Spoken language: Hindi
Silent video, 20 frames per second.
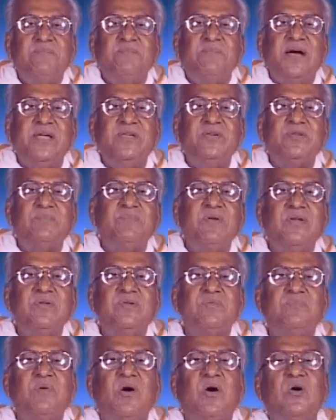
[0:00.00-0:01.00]
भाई और
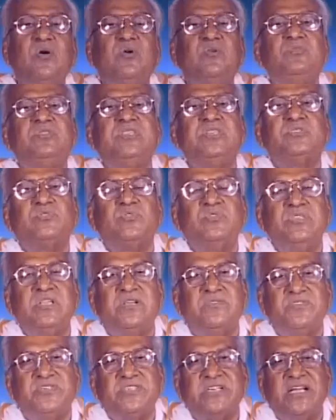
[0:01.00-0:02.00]
बहनों बहुत ही
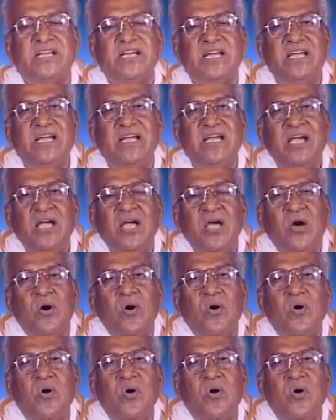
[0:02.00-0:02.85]
सुंदर विषय है